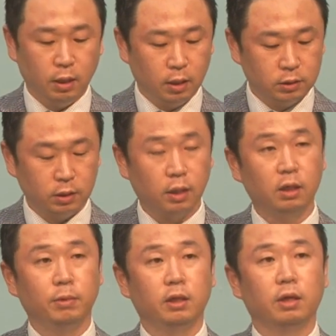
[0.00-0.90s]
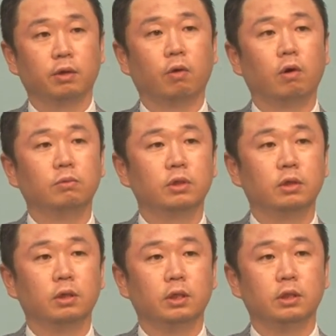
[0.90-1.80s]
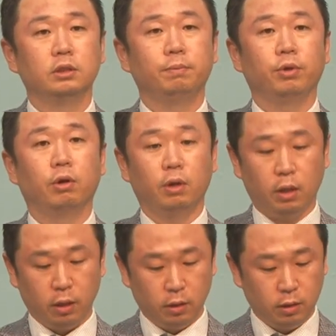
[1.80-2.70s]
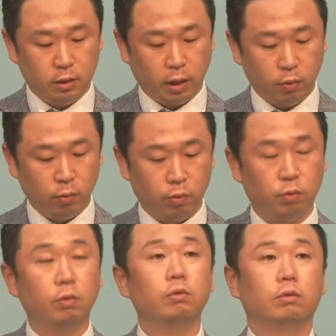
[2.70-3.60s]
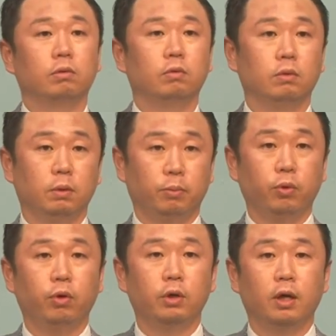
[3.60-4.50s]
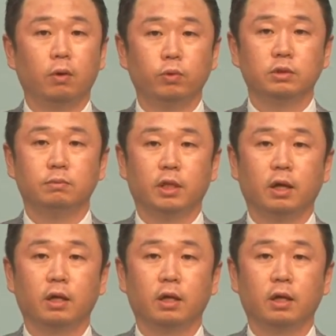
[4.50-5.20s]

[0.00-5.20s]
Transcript: 그 하나님에 대한 경험을 이 시편에 있는 내용으로 어, 표현을 하고 있습니다.